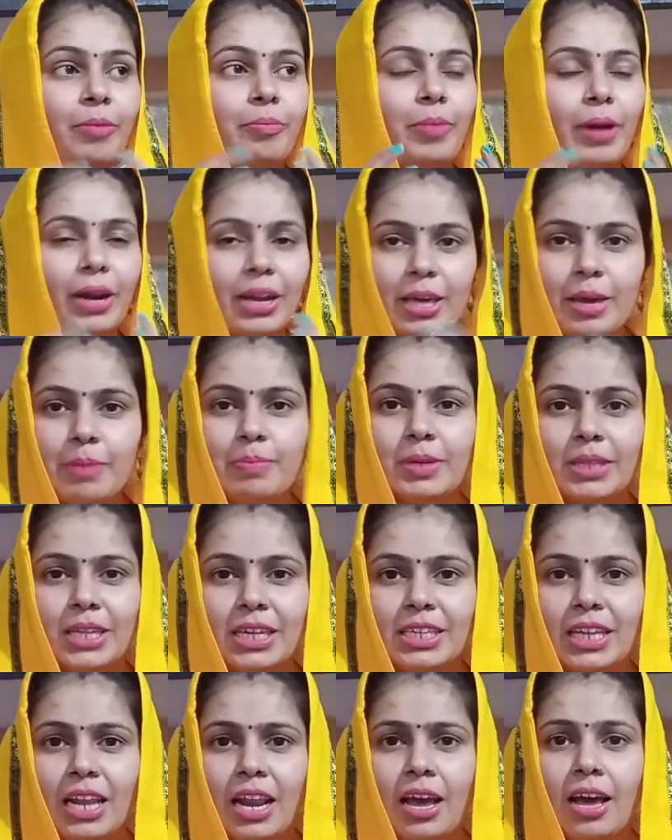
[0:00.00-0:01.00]
पढ़ के पता
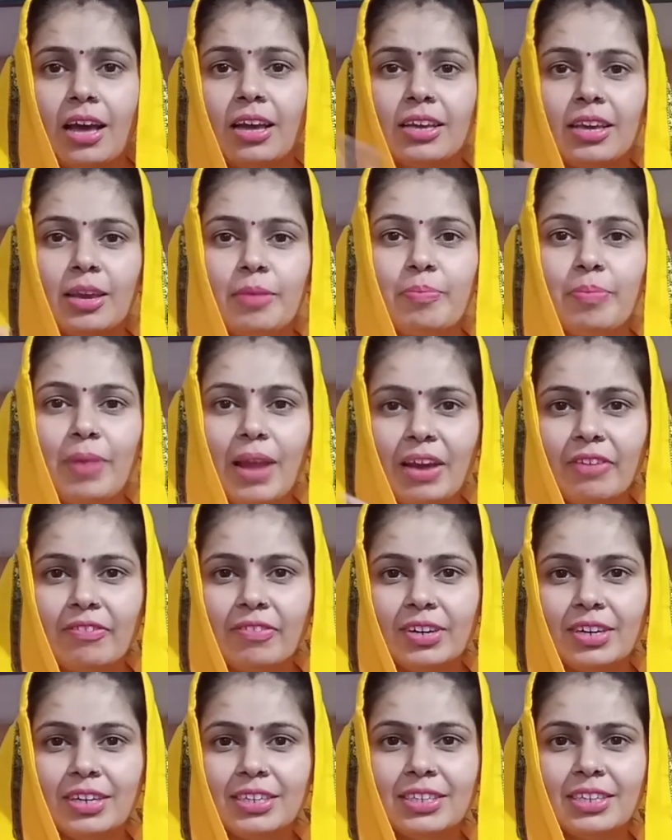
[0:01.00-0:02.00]
चला कि ब्लैक
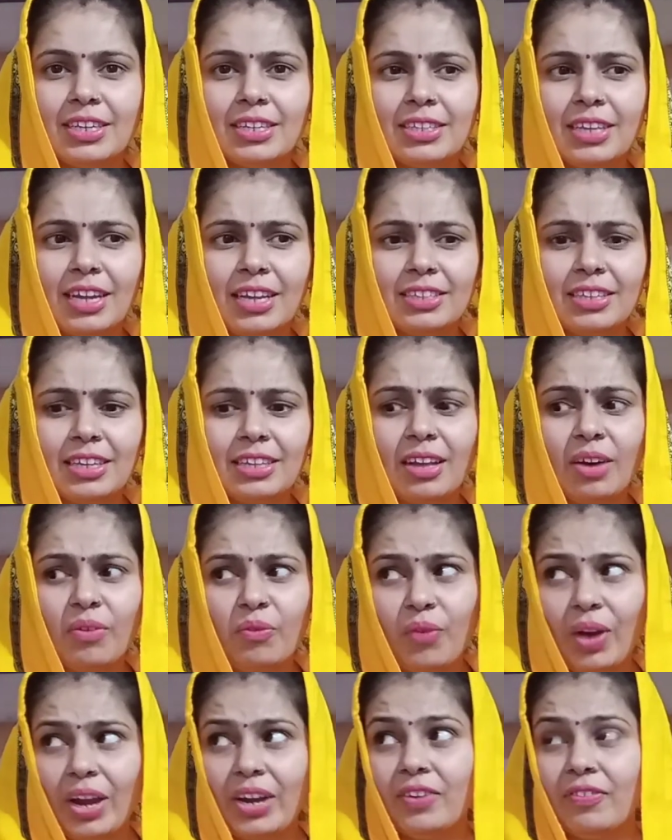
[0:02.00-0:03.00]
फंगस के साथ साथ
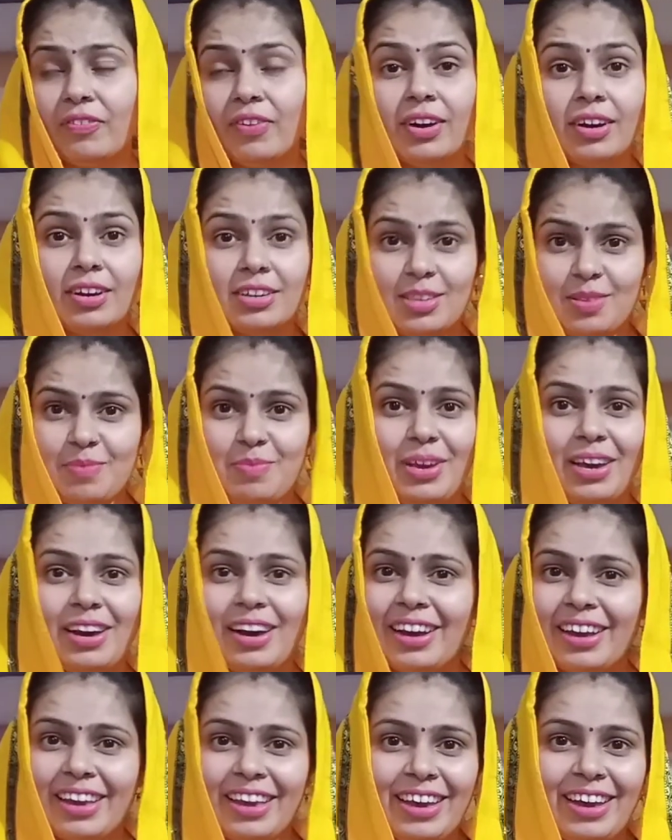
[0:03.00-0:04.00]
अब वाइट फंगस भी
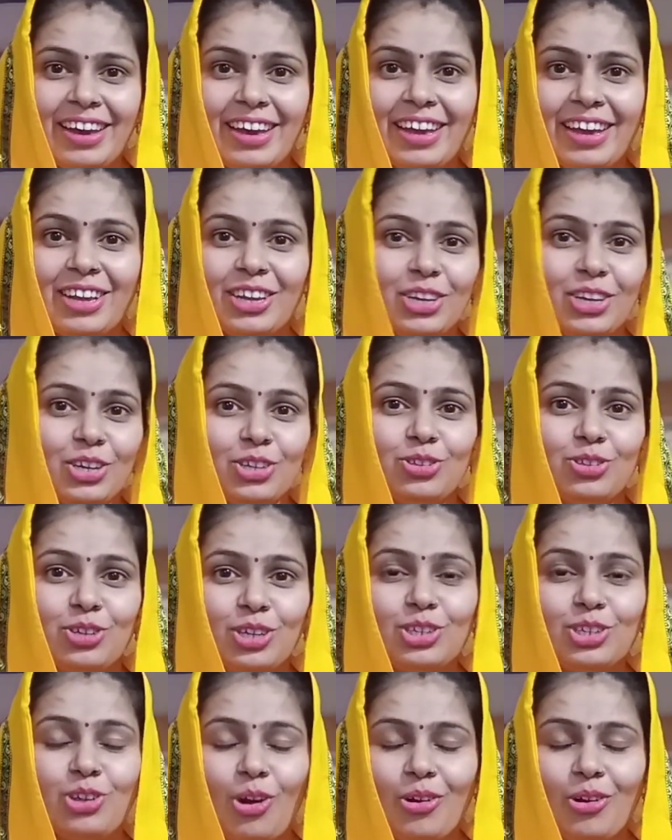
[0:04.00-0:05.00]
आ गया है तो
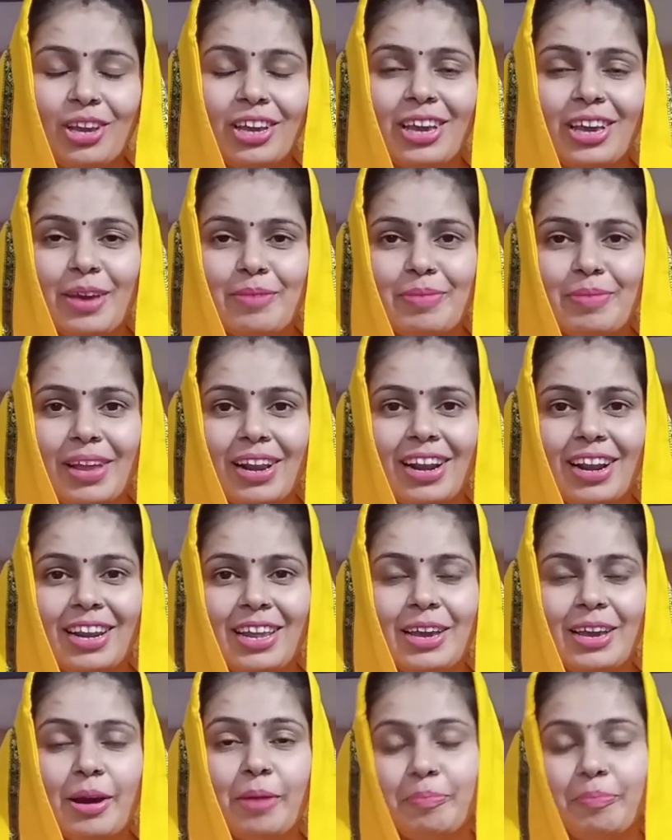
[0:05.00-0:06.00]
ये शॉकिंग है मेरे
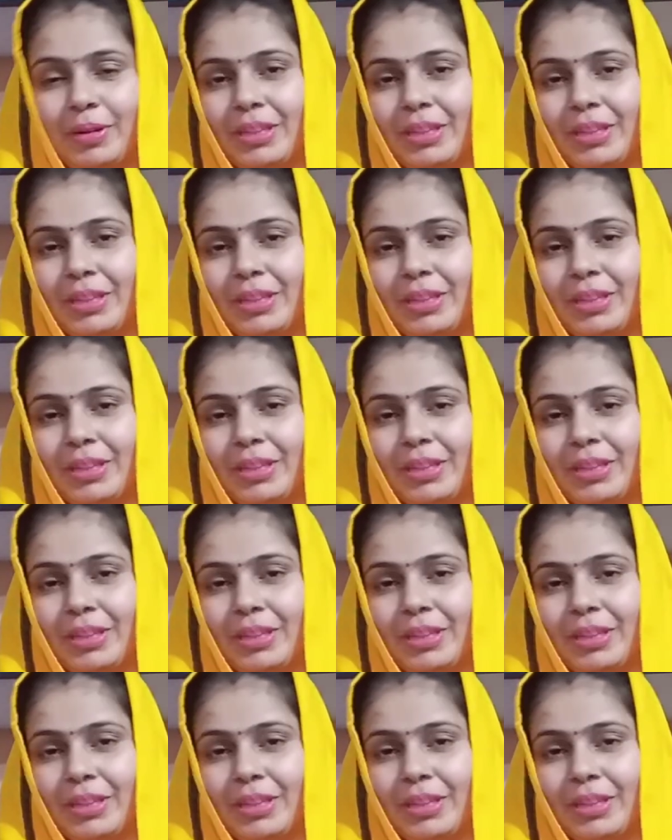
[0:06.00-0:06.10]
लिए अब